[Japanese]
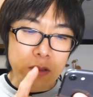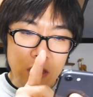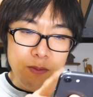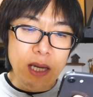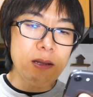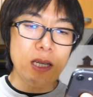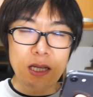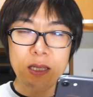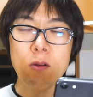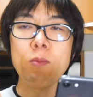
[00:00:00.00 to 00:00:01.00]
4つ見えるじゃ
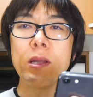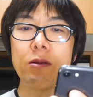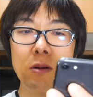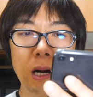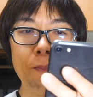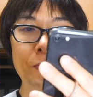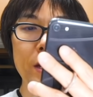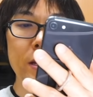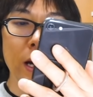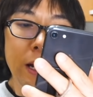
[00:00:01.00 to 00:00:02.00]
ないですかコメントが
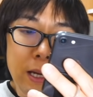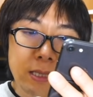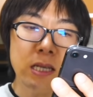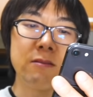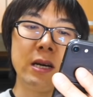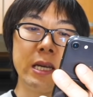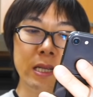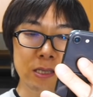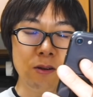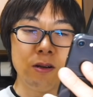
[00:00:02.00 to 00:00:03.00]
であやさんは
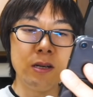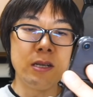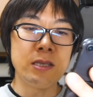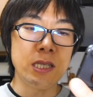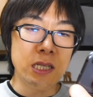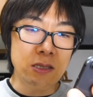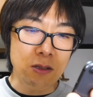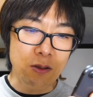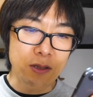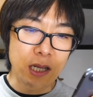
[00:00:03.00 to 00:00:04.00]
いいですよチーズ
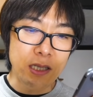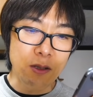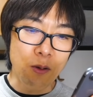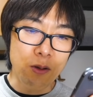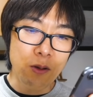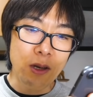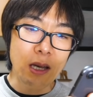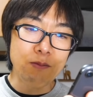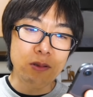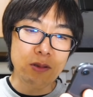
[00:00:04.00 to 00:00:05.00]
とソーセージの程よ
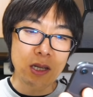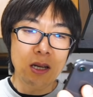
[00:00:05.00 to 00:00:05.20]
い塩分